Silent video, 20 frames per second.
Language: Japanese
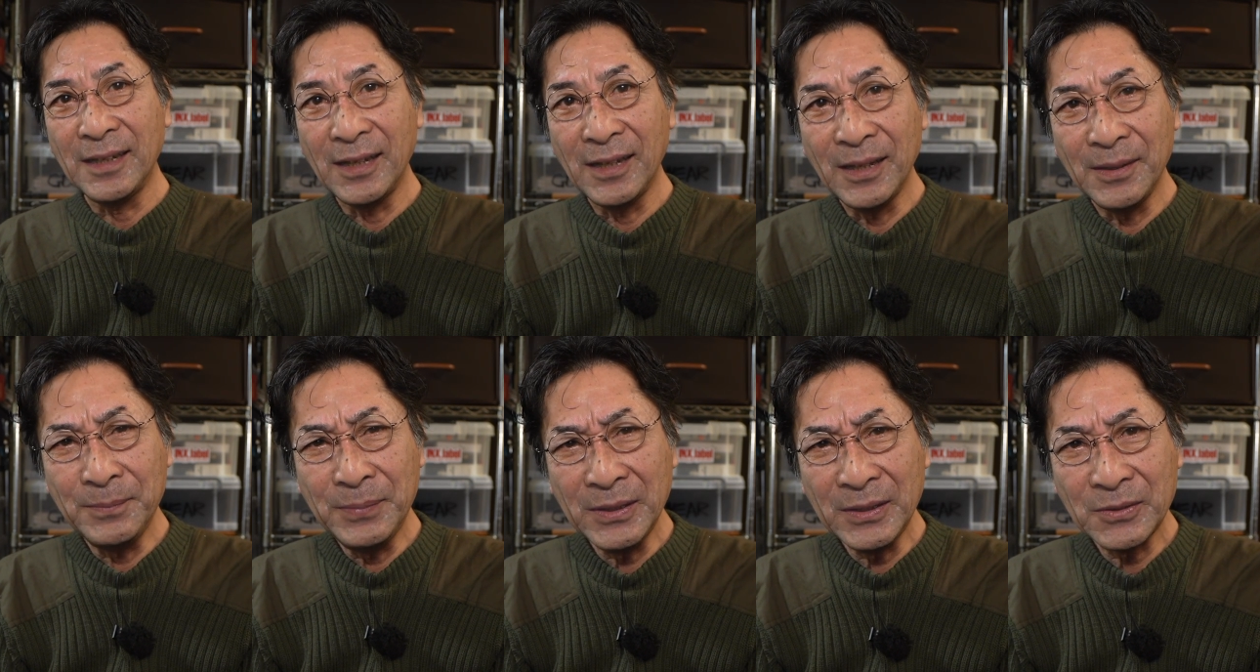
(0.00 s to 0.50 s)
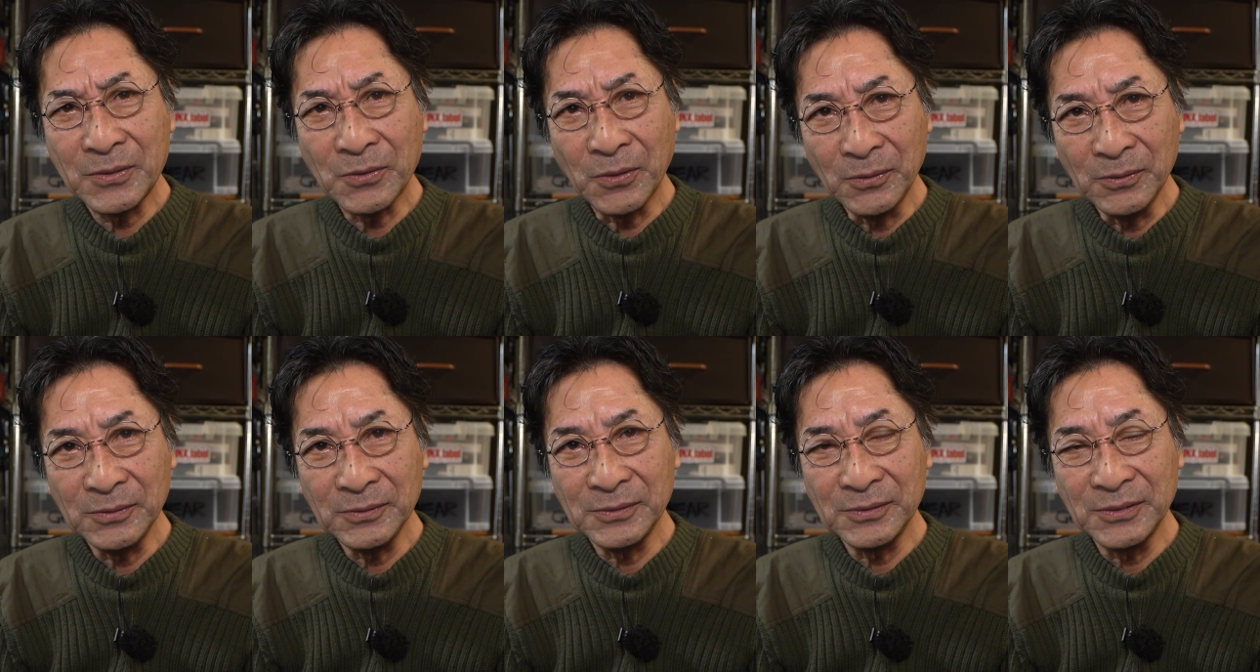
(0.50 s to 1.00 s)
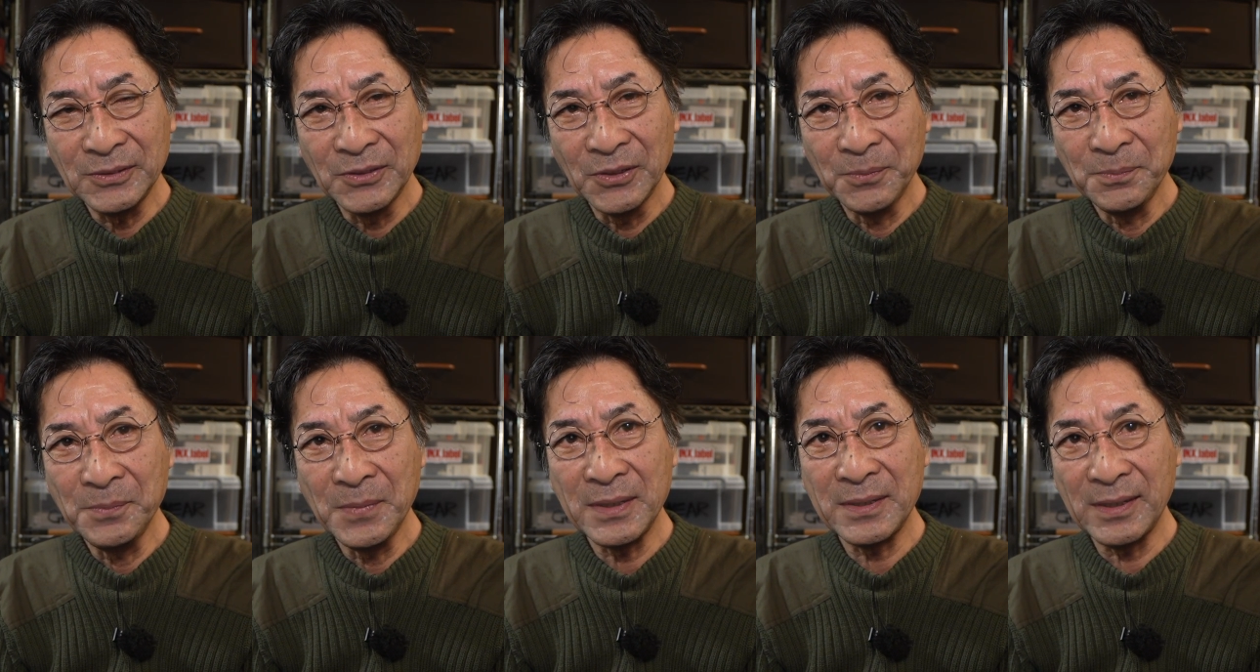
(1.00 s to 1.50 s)
エビコン
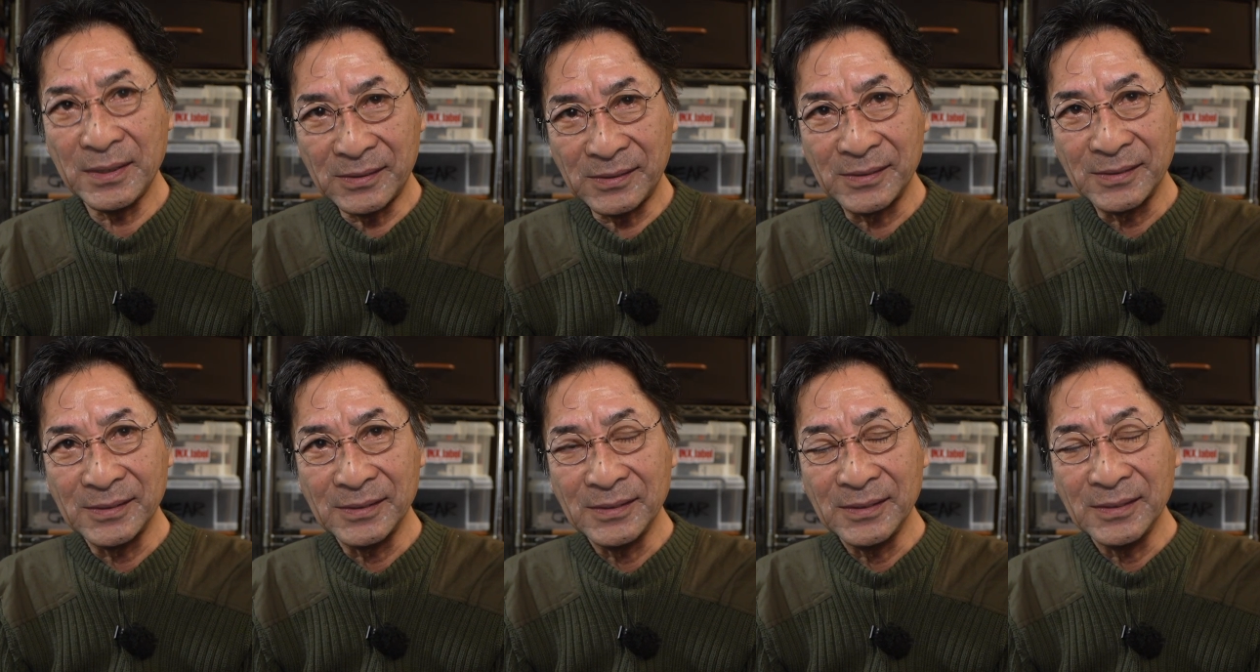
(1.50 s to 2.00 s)
40S